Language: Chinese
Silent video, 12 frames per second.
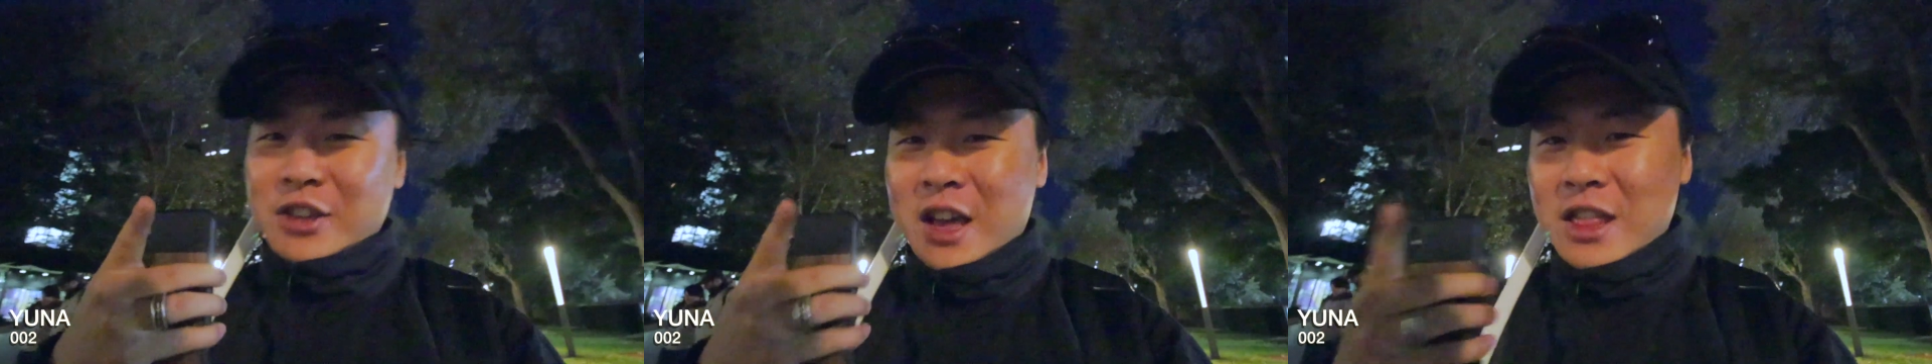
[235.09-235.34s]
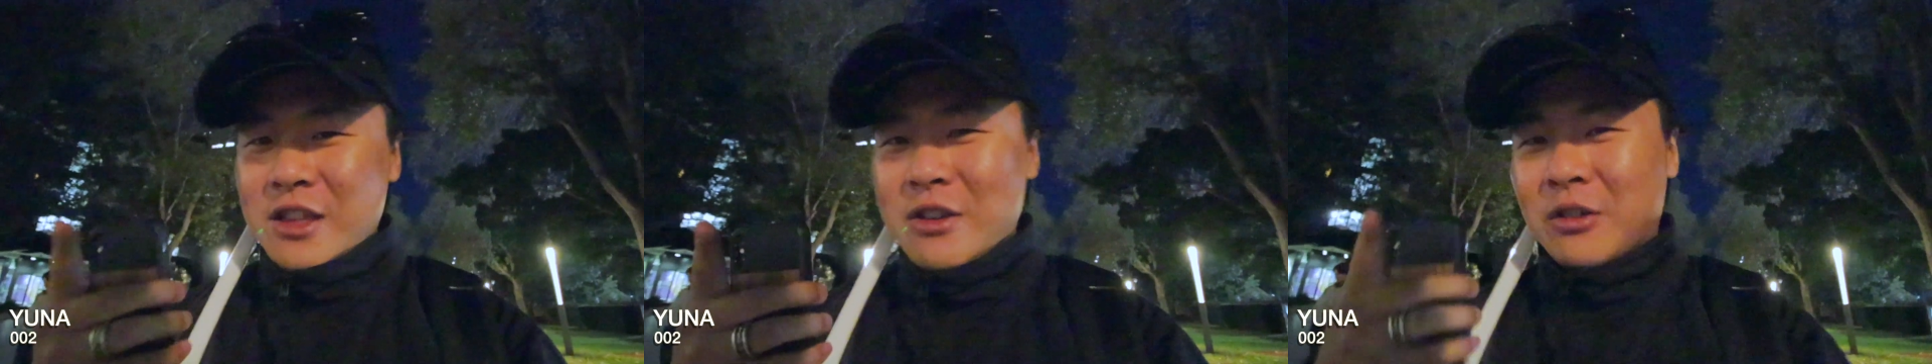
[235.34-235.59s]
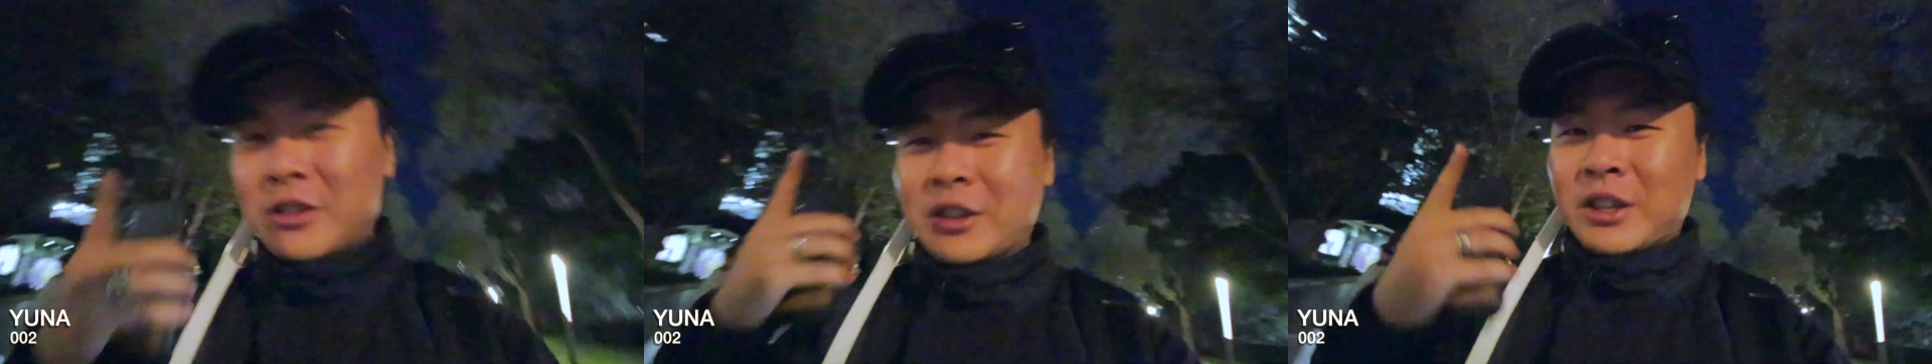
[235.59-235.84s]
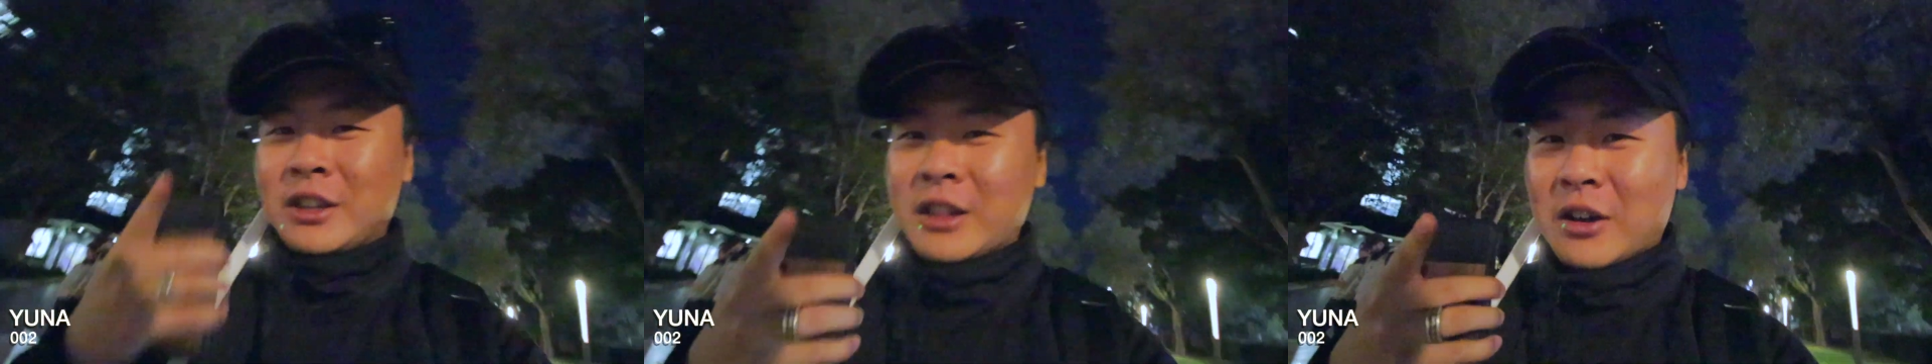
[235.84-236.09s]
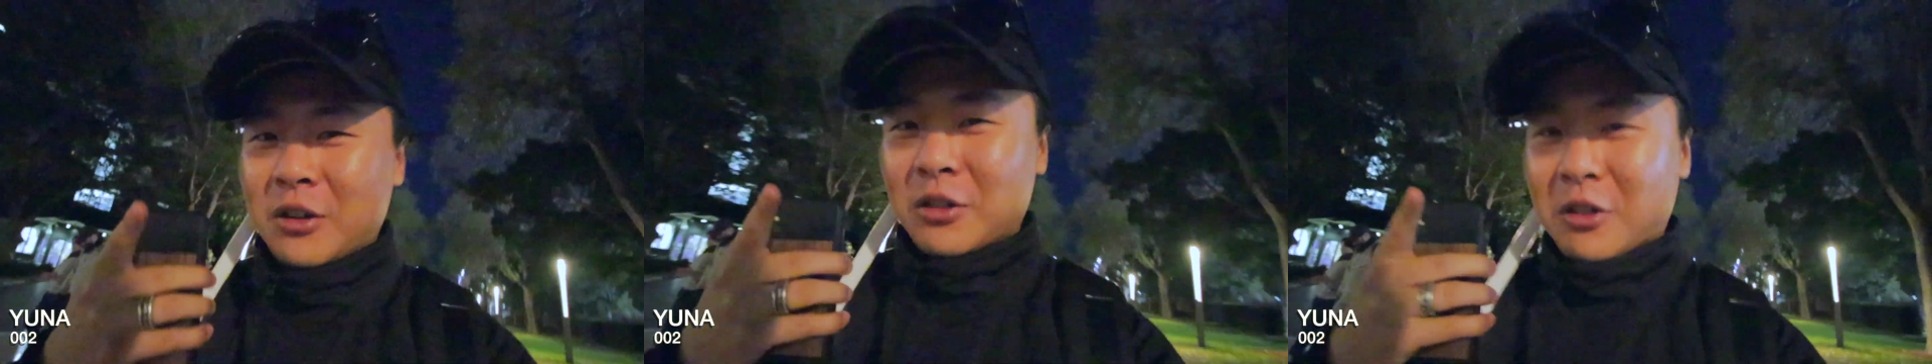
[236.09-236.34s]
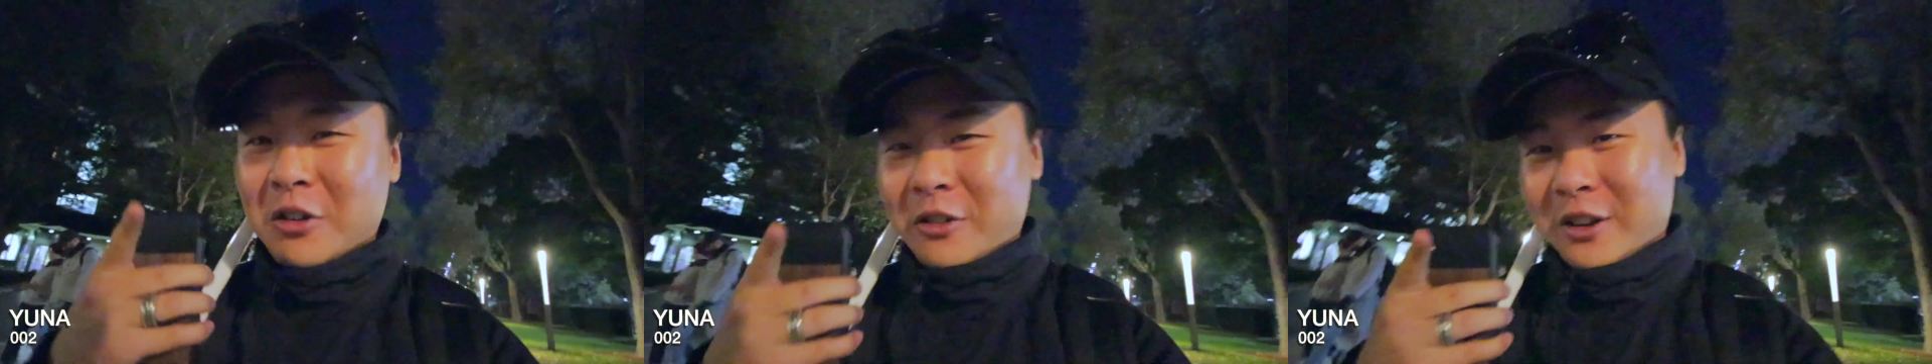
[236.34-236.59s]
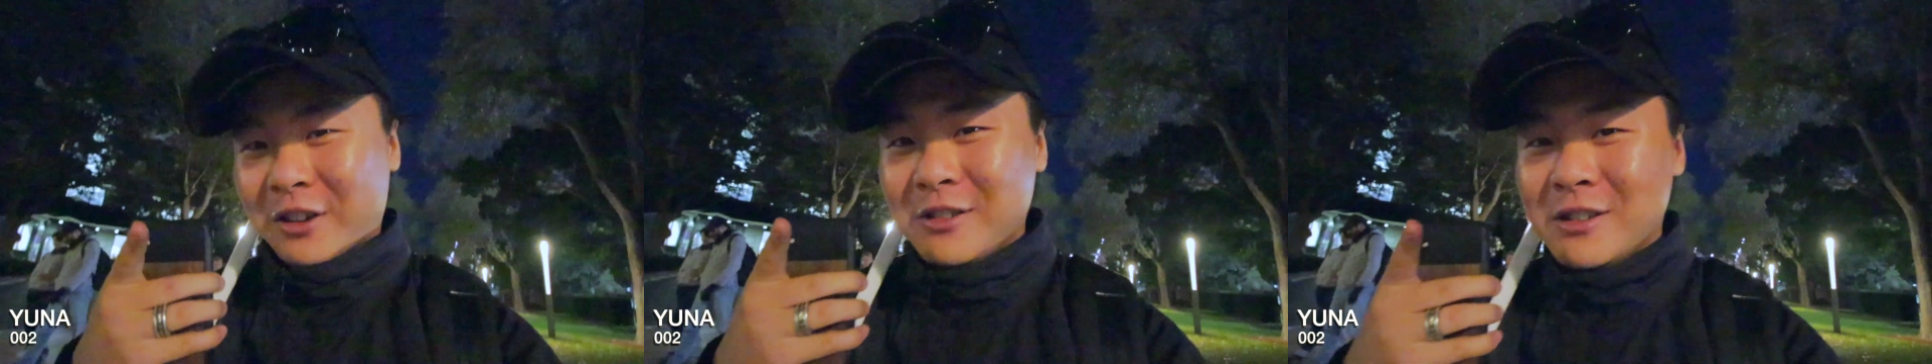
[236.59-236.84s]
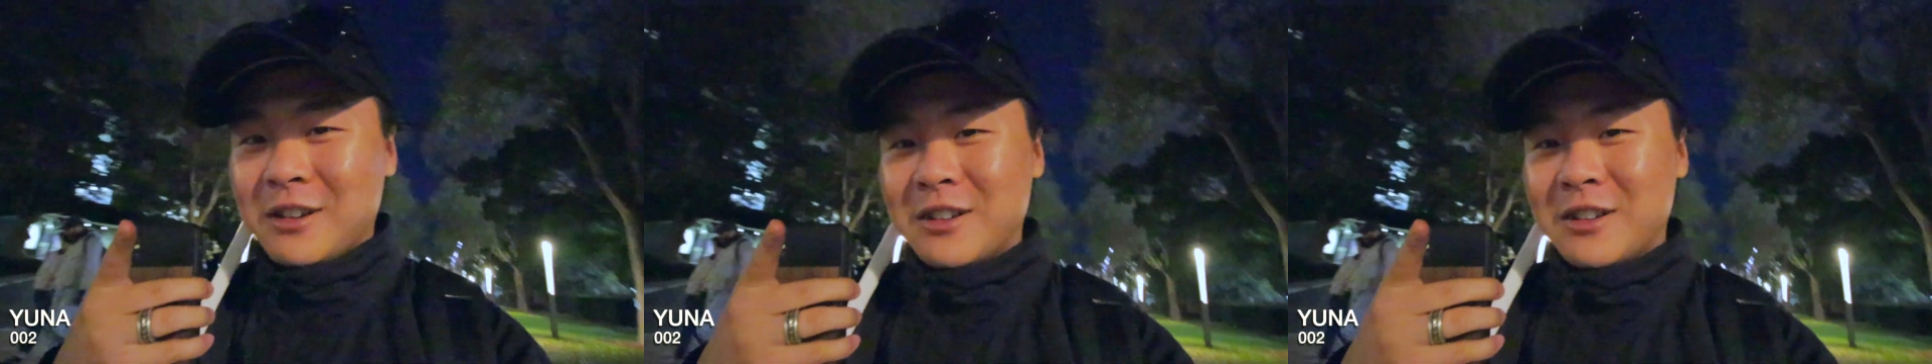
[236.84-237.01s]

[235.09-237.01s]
烟铃，又能听到 Laurel。